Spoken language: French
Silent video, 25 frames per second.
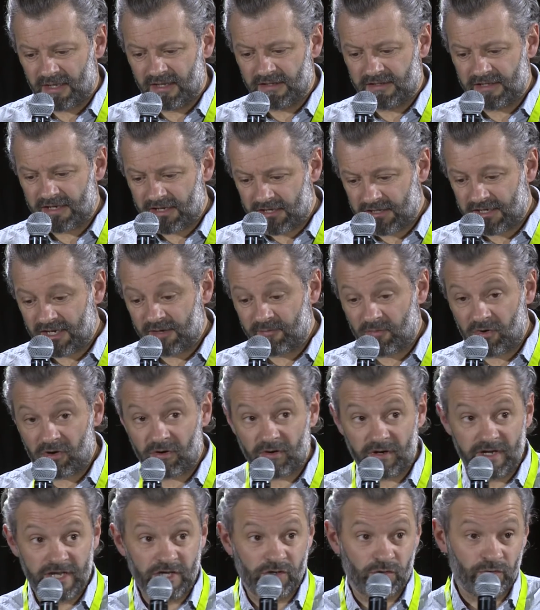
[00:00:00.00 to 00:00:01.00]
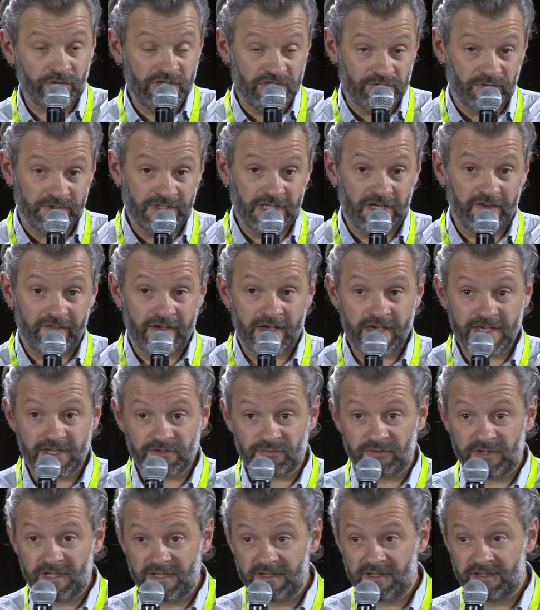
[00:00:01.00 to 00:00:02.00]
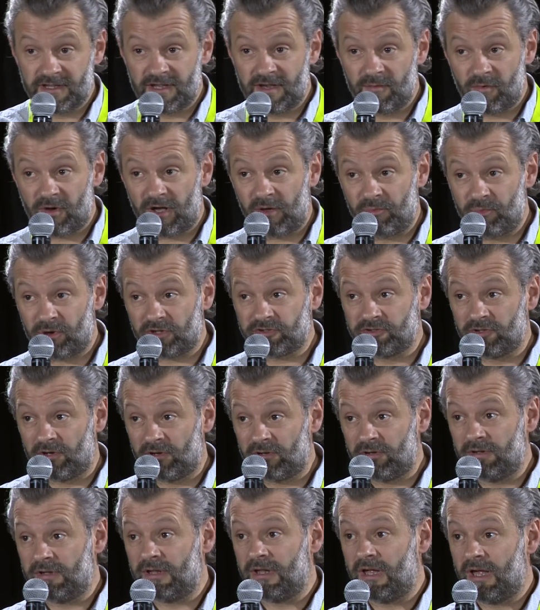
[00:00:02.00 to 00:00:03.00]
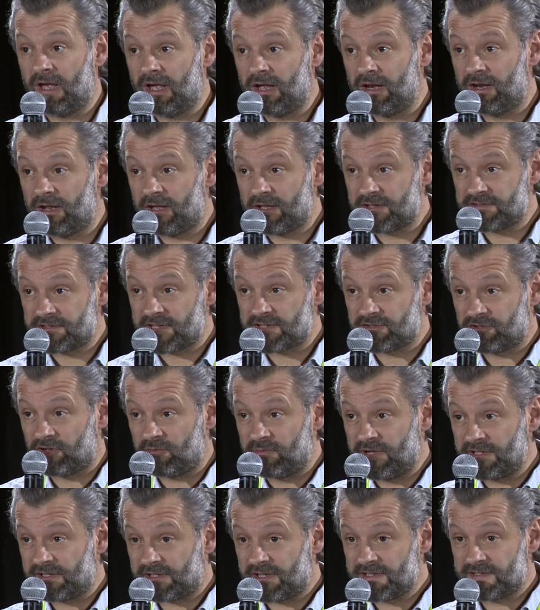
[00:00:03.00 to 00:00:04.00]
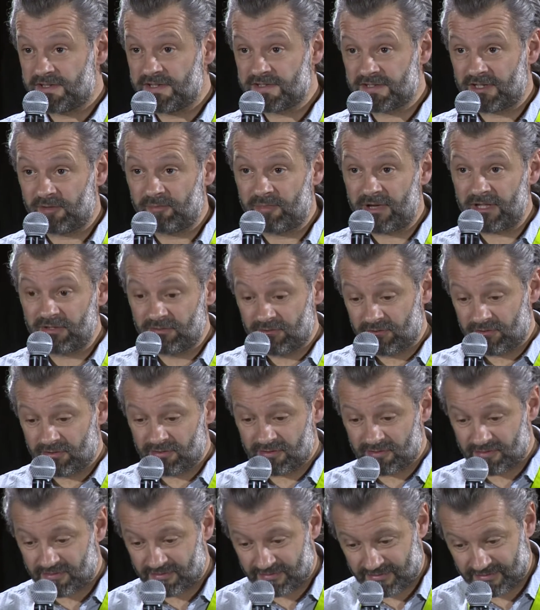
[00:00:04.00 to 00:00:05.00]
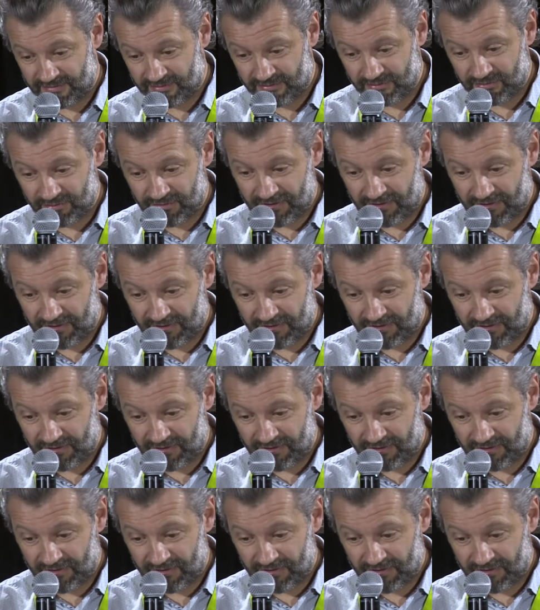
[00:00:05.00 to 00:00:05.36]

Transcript: Il y a également les conditions de travail qui sont des éléments importants. Hein. là, ça semble être assez sympa de,